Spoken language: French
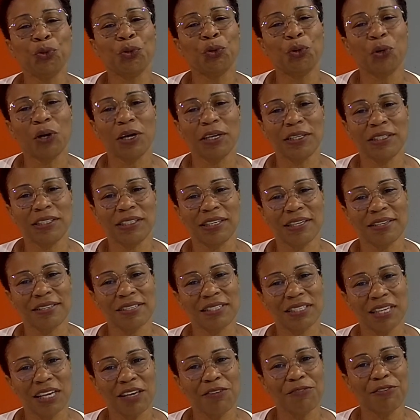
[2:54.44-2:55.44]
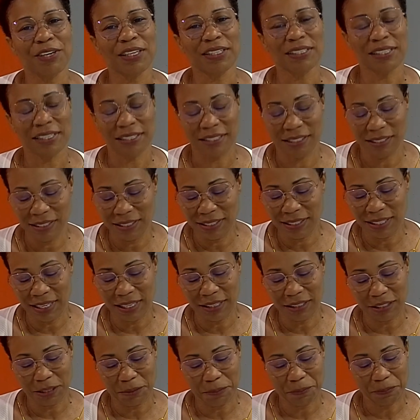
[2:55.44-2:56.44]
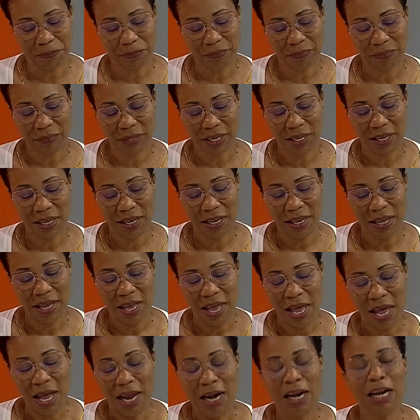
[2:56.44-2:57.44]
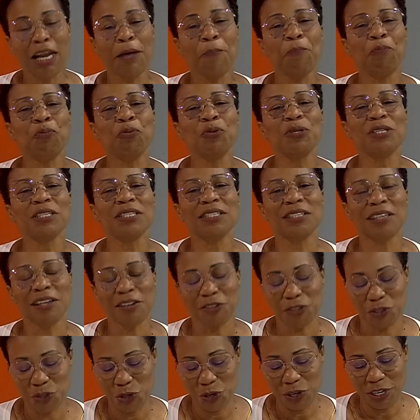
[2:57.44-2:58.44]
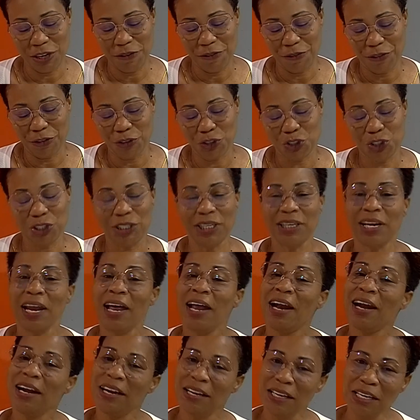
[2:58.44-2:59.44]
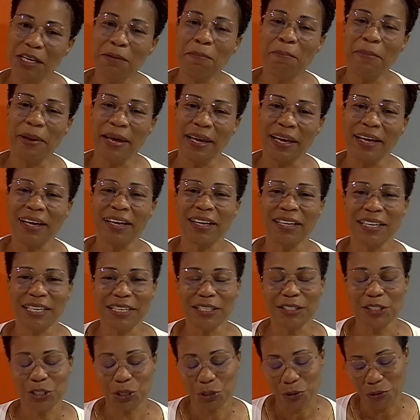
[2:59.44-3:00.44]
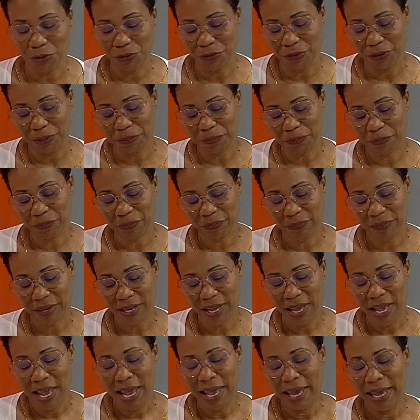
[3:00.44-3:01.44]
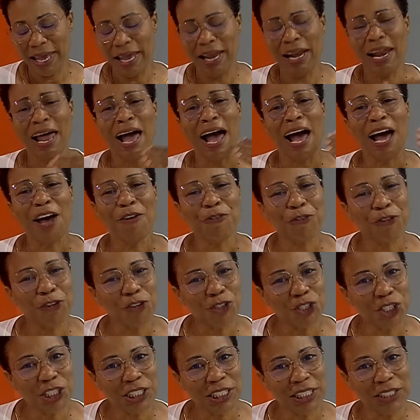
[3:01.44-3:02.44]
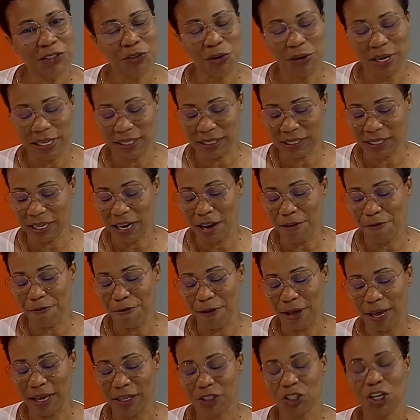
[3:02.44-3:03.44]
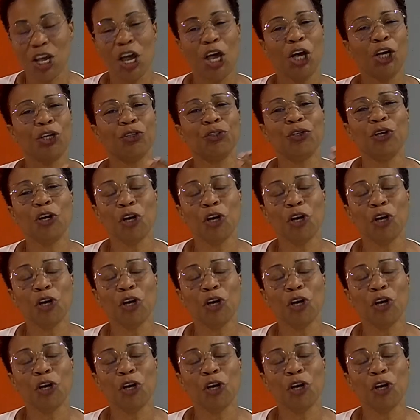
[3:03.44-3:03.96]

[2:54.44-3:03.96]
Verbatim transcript: Corinthiens 5, verset 17. La puissance de l'Évangile libère et sauve elle affranchit de l'esclavage, de